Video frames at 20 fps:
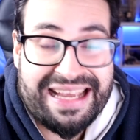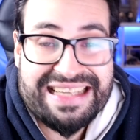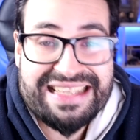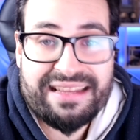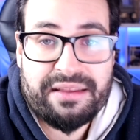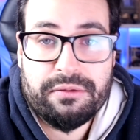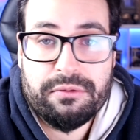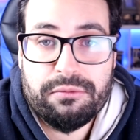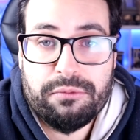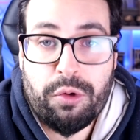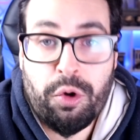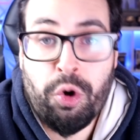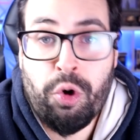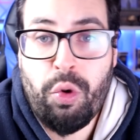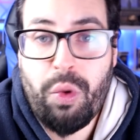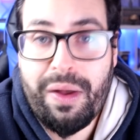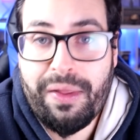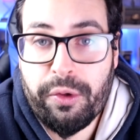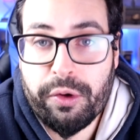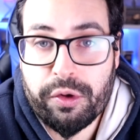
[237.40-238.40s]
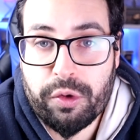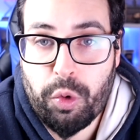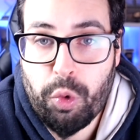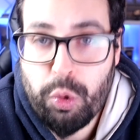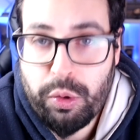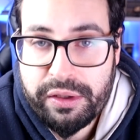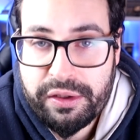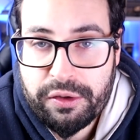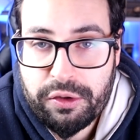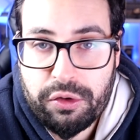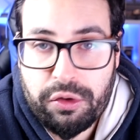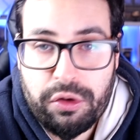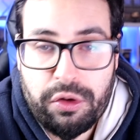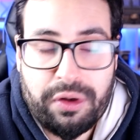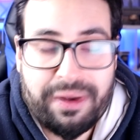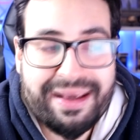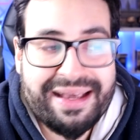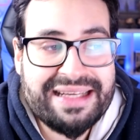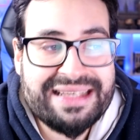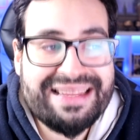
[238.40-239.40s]
es un jugador
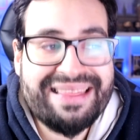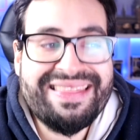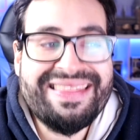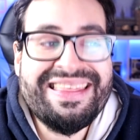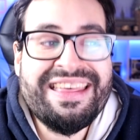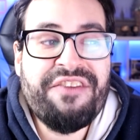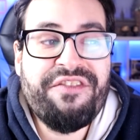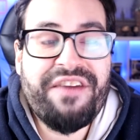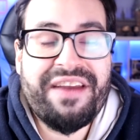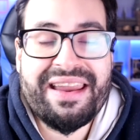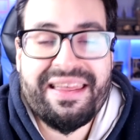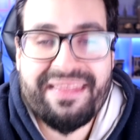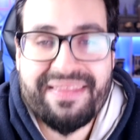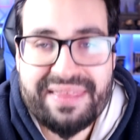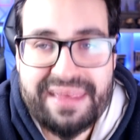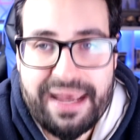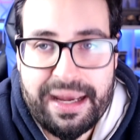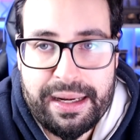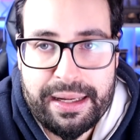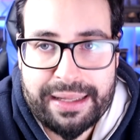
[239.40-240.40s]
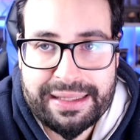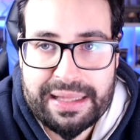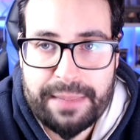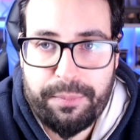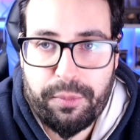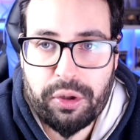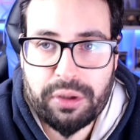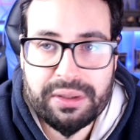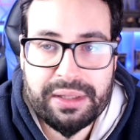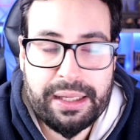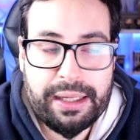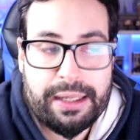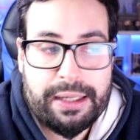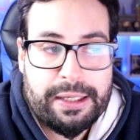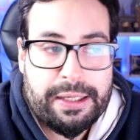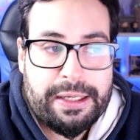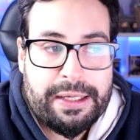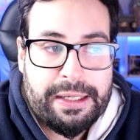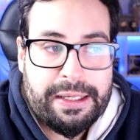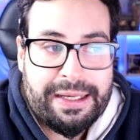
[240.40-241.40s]
único, que es diferencial, que te
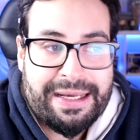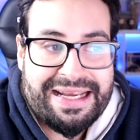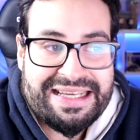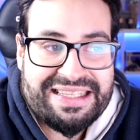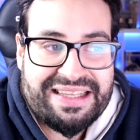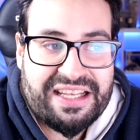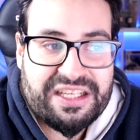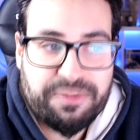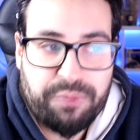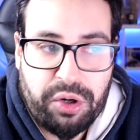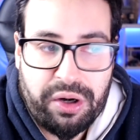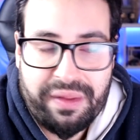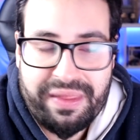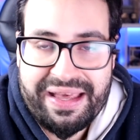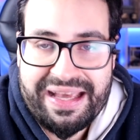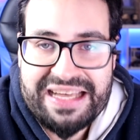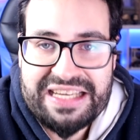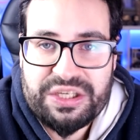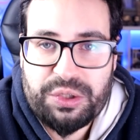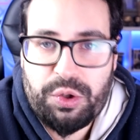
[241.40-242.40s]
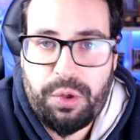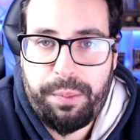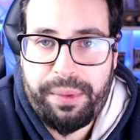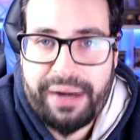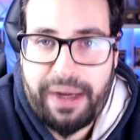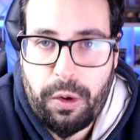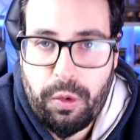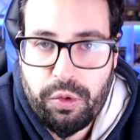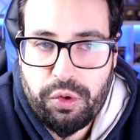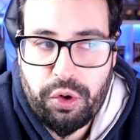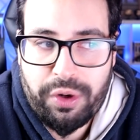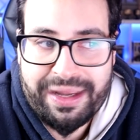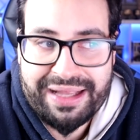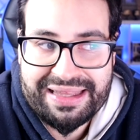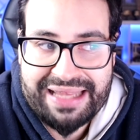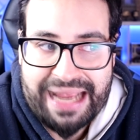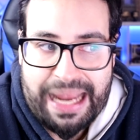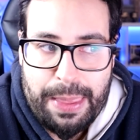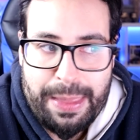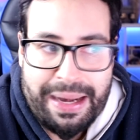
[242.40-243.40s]
aporta ese desborde, ese uno para uno
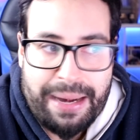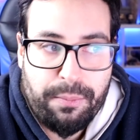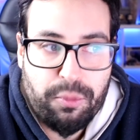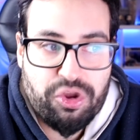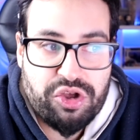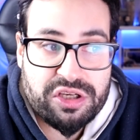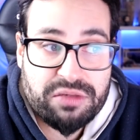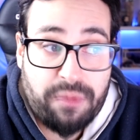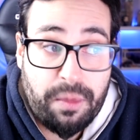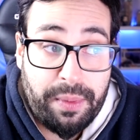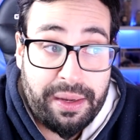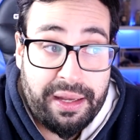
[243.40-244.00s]
que te genera muchísimo